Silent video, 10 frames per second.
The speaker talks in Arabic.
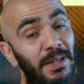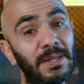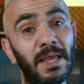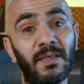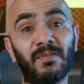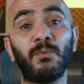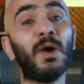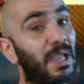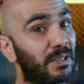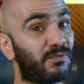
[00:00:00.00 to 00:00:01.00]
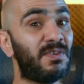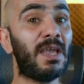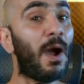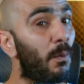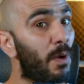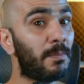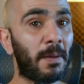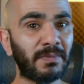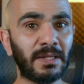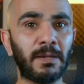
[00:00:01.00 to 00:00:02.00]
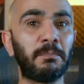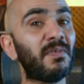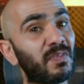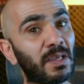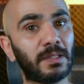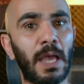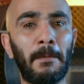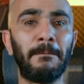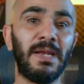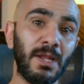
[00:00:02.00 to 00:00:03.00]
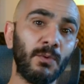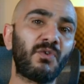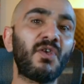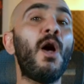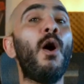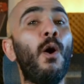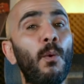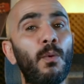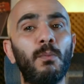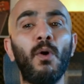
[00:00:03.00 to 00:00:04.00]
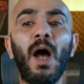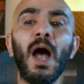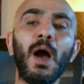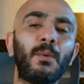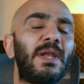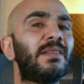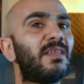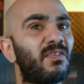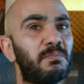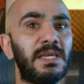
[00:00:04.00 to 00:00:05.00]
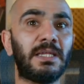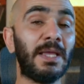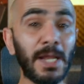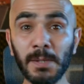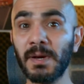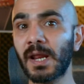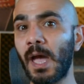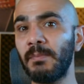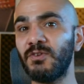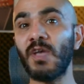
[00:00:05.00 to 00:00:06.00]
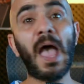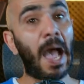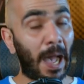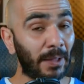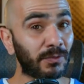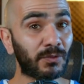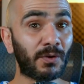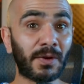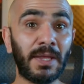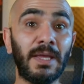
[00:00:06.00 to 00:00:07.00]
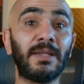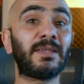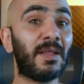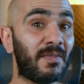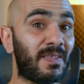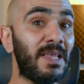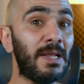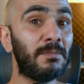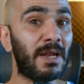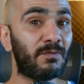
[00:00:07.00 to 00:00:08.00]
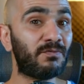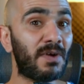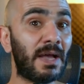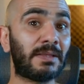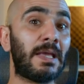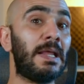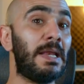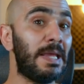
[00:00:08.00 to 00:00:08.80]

الناس وقعت فيه أول ما ابتدت باستخدام لينوكس هو محاولة تثبيت البرامج عن طريق تنزيل ملفات الـ